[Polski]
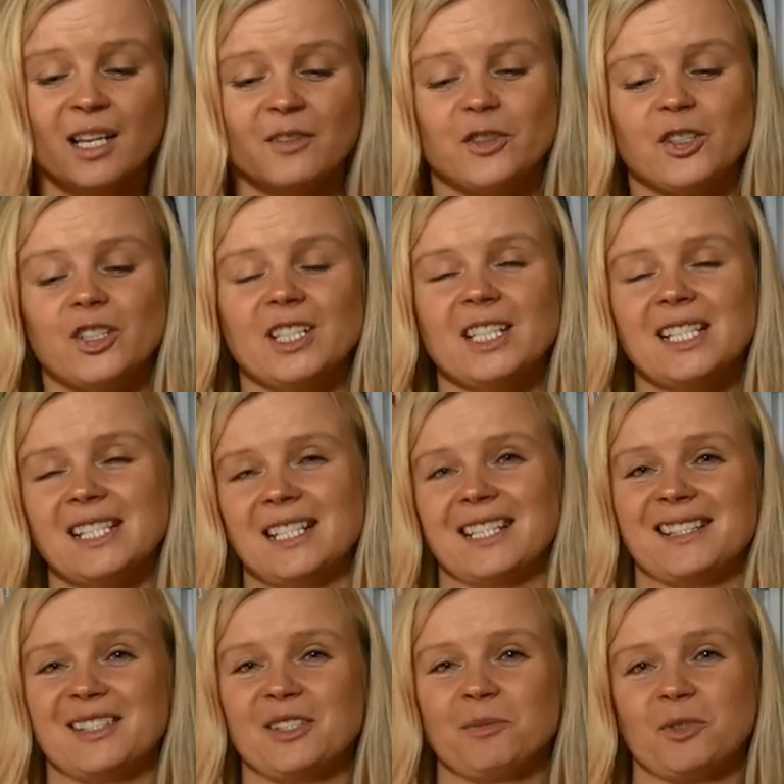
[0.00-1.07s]
wszyscy
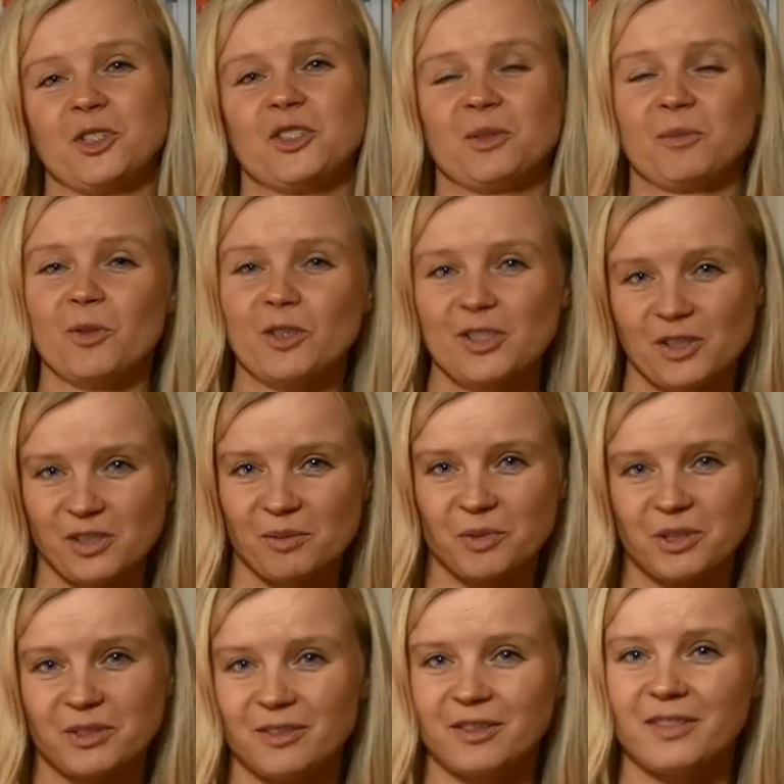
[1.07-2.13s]
jesteśmy jeszcze mocno
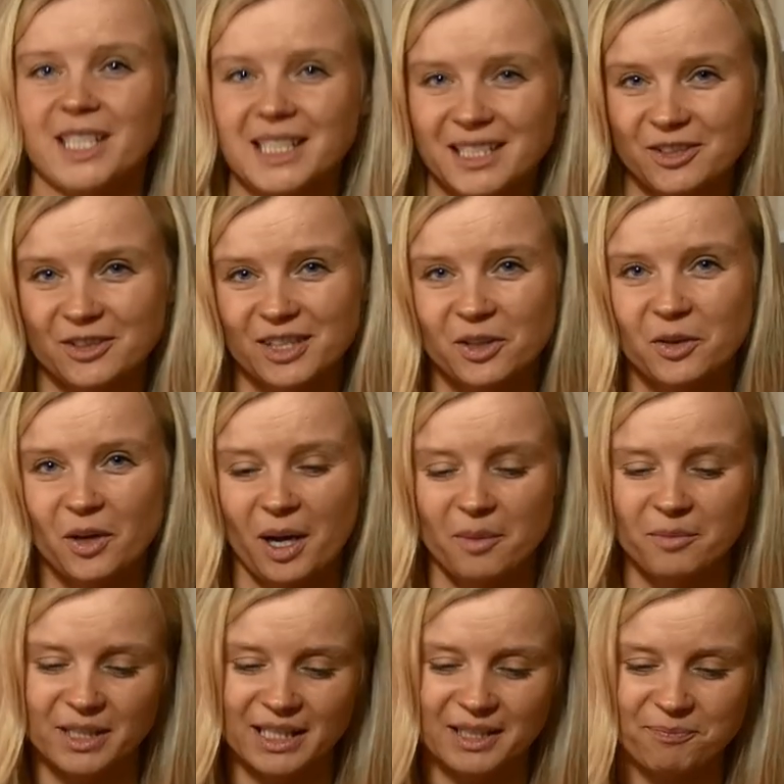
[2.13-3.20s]
zmotywowani do tego,
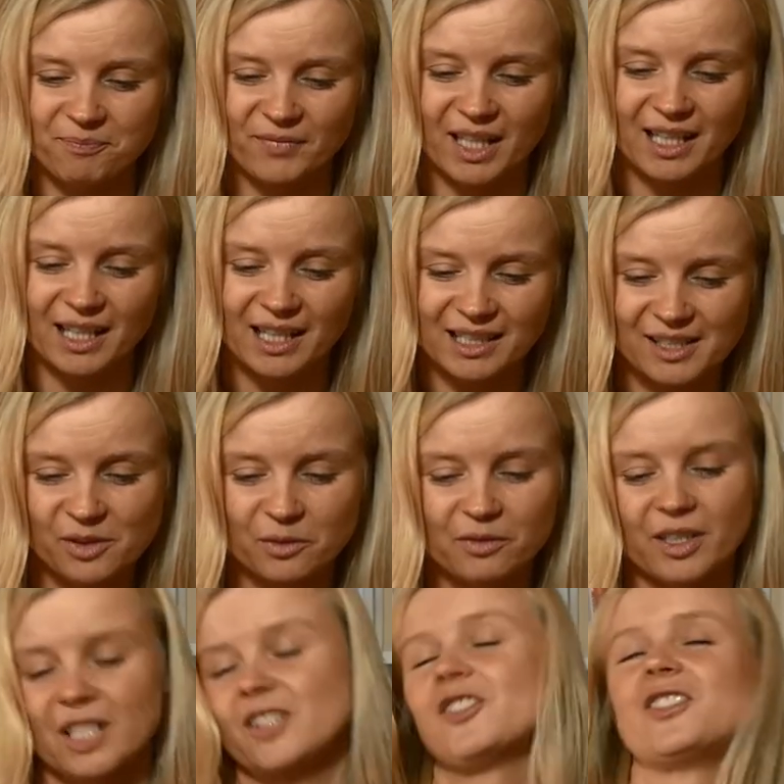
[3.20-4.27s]
aby
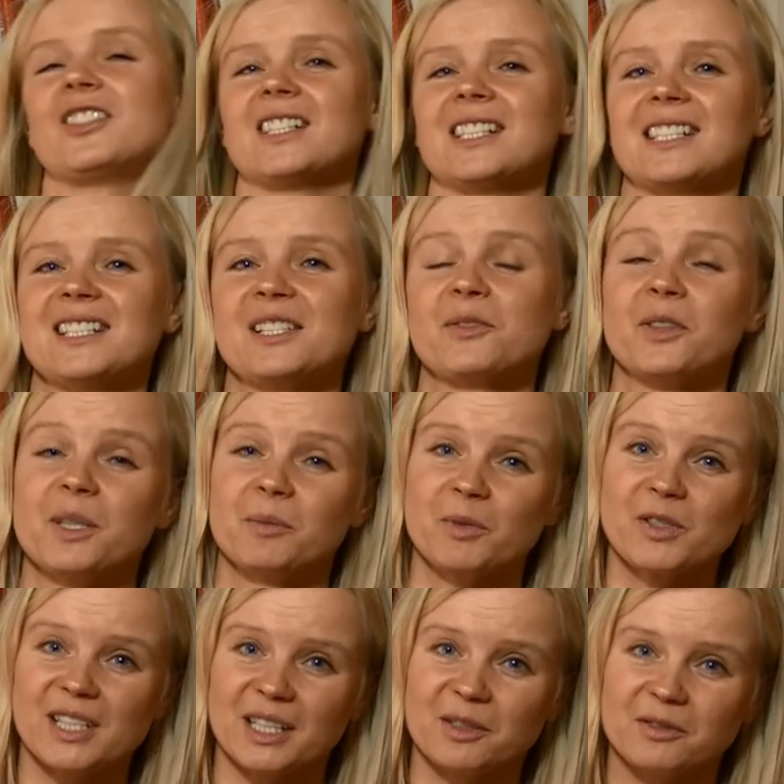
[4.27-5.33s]
realizować e, swoje
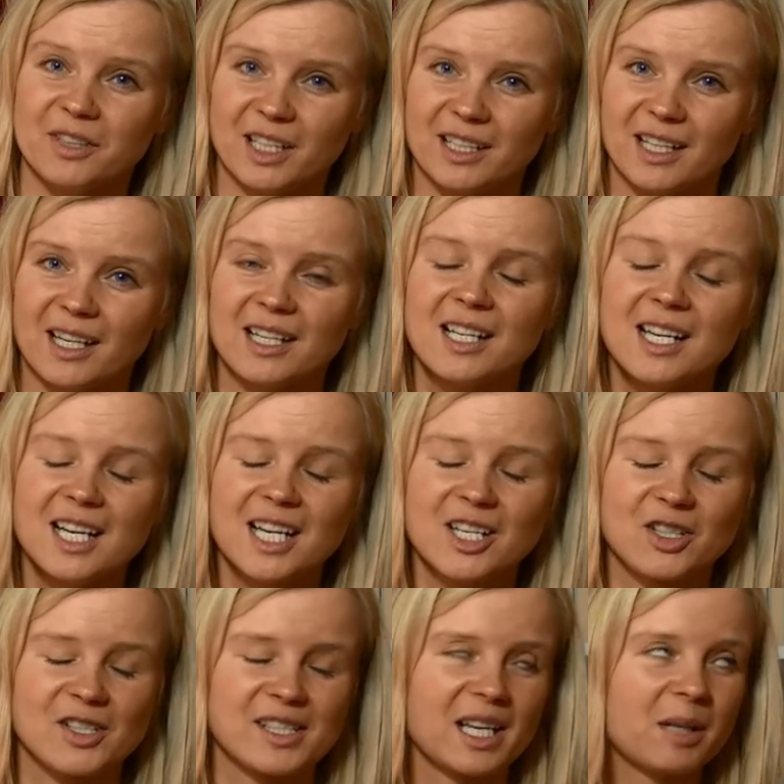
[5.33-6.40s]
postanowienia.
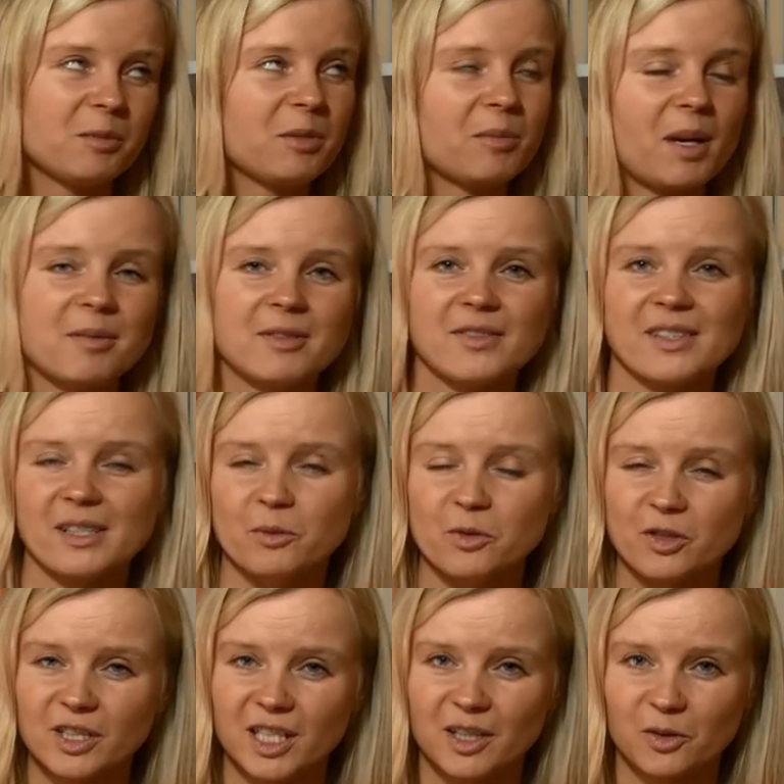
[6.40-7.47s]
Czasami mamy w
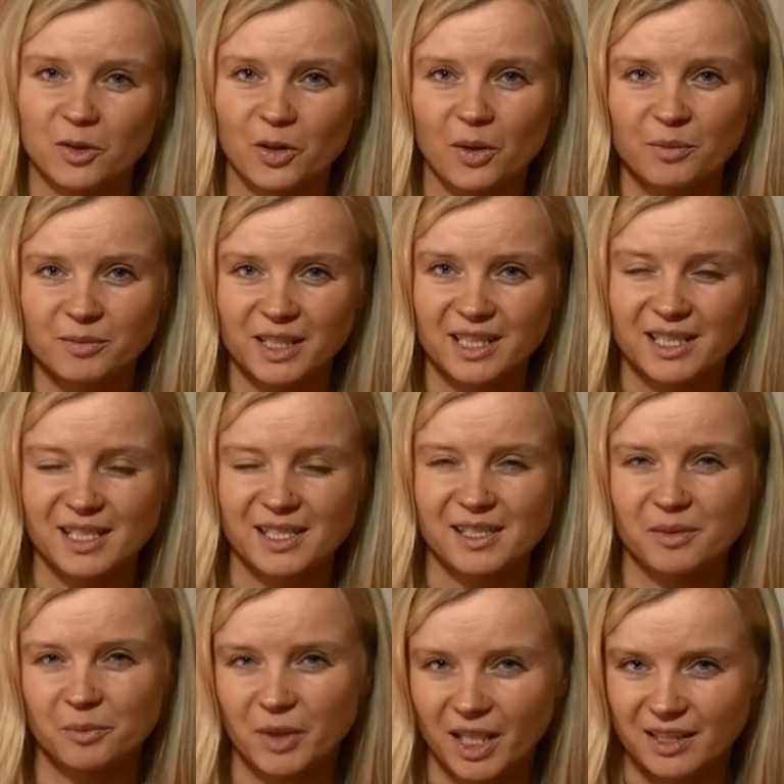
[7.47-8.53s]
założeniach ogromne
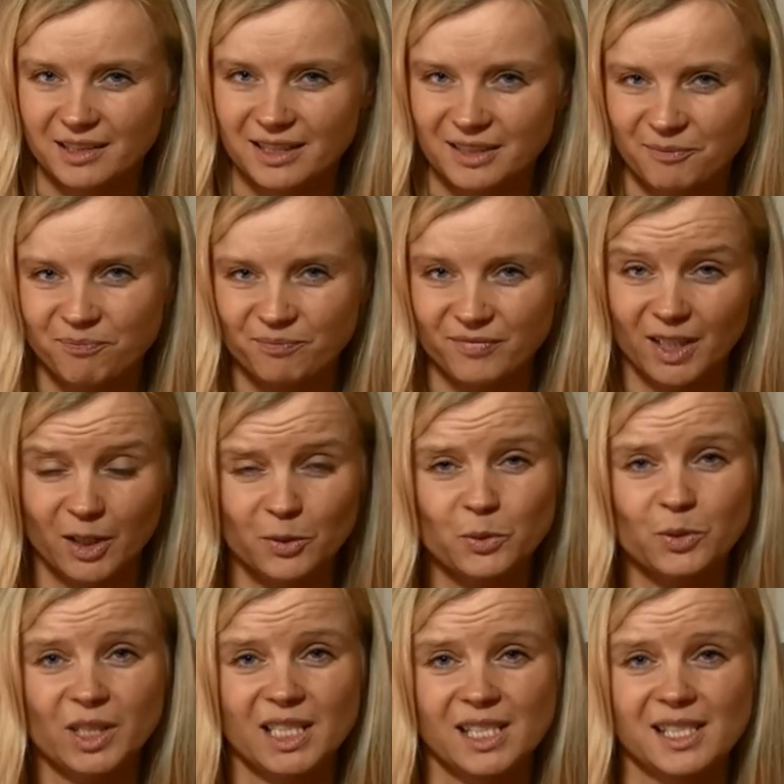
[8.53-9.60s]
zmiany. Ja już
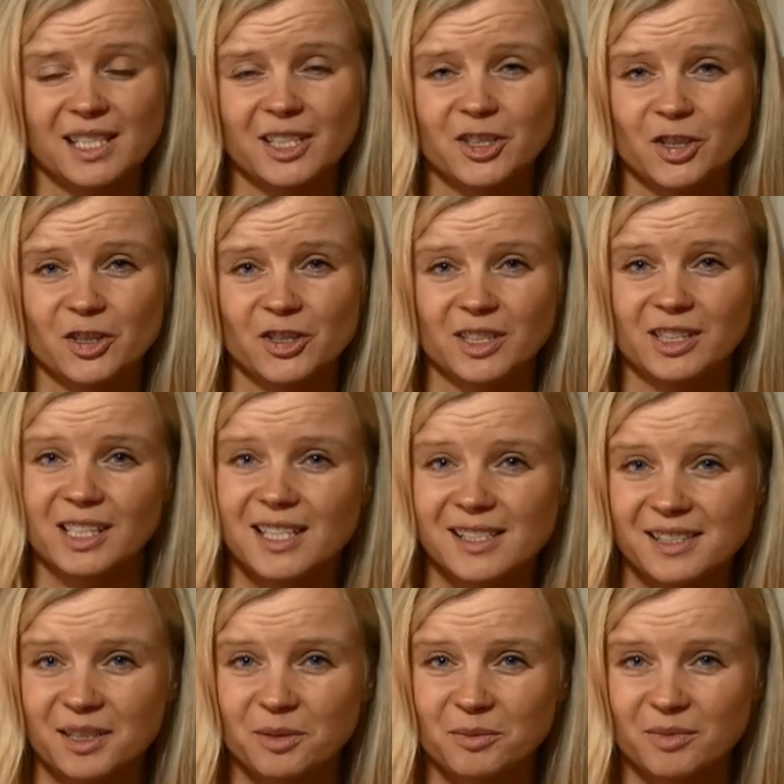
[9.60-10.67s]
tutaj zaznaczę, że nie
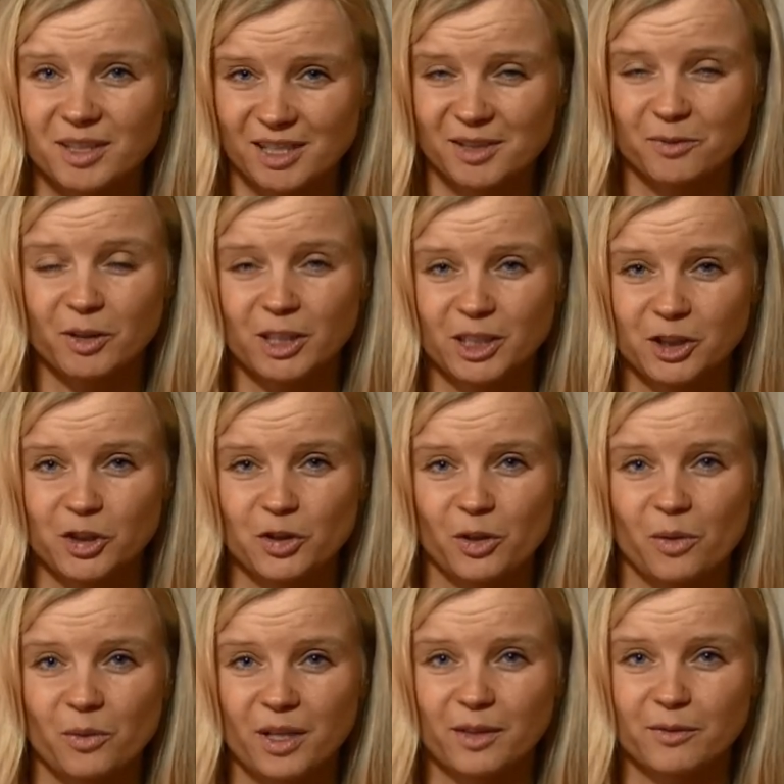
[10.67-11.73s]
jestem
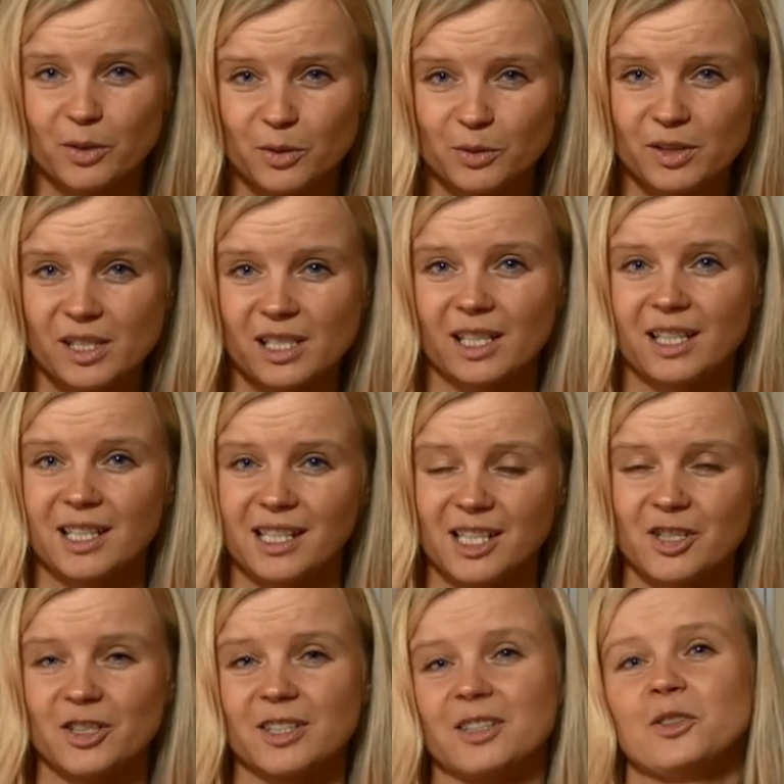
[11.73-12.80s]
zwolenniczką rewolucji, ale
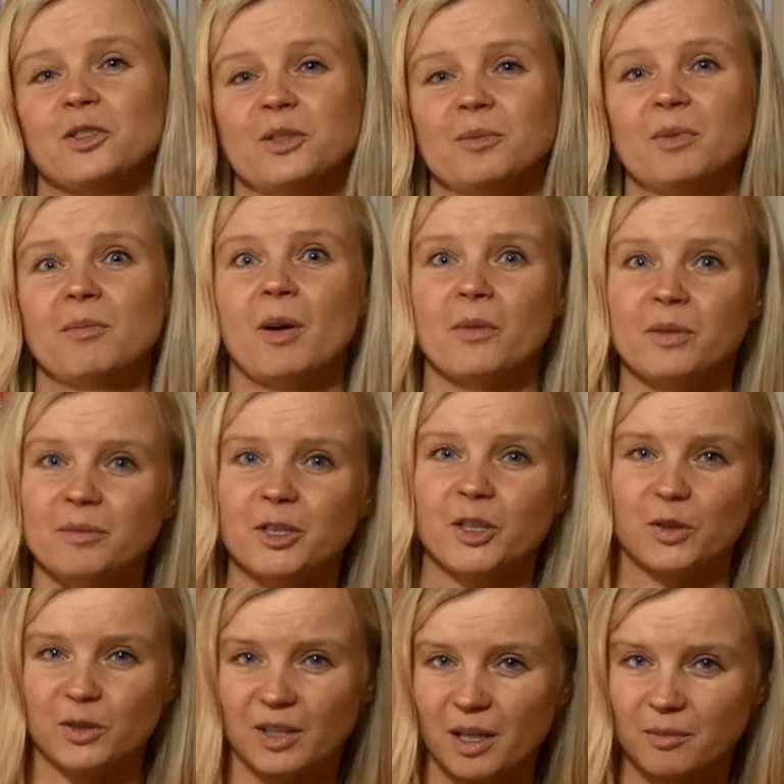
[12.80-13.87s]
raczej tego, żeby małymi
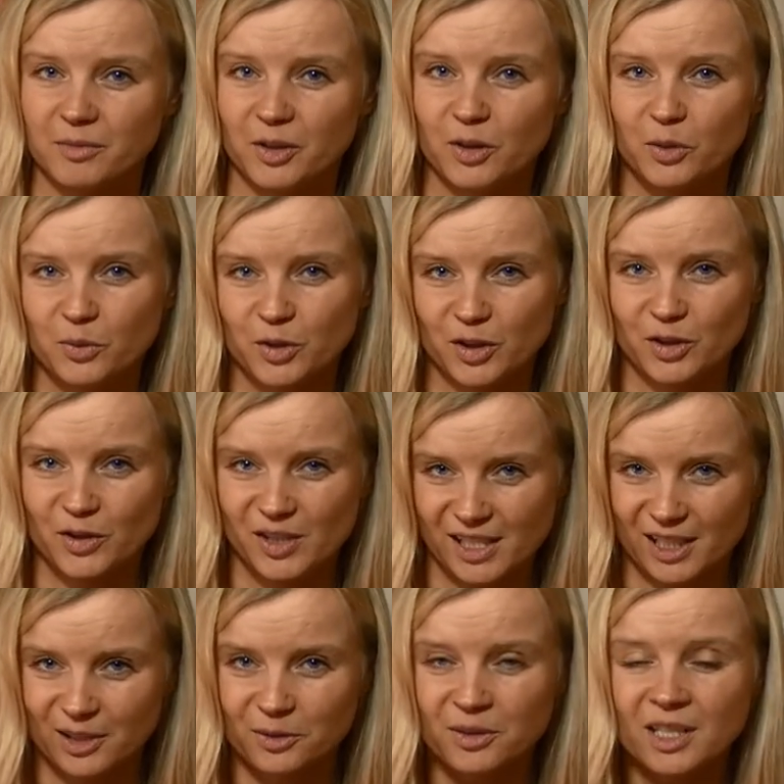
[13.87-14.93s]
krokami dążyć do
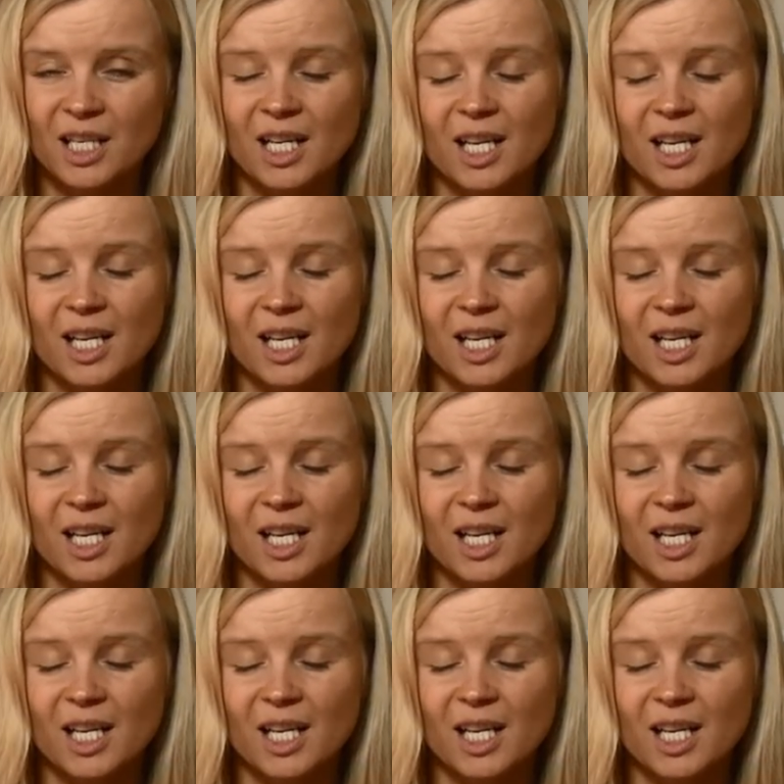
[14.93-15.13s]
celu.